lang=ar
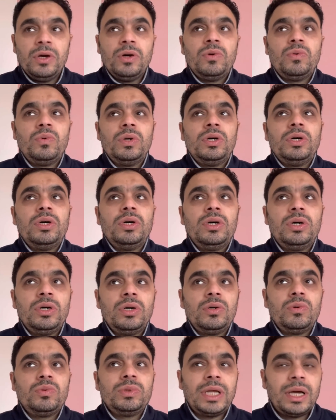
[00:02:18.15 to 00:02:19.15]

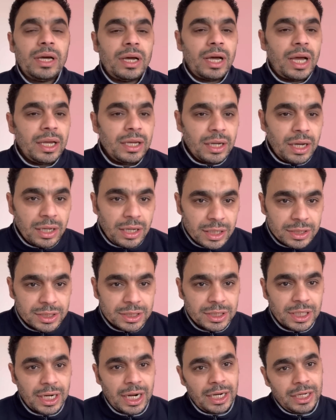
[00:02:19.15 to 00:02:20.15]
وده هي
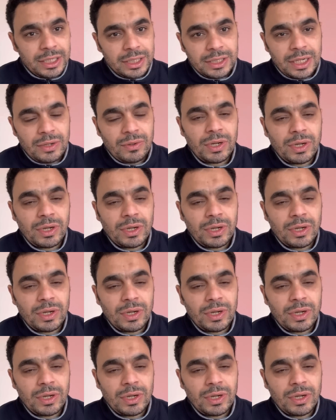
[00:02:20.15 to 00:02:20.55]
هيأثر علينا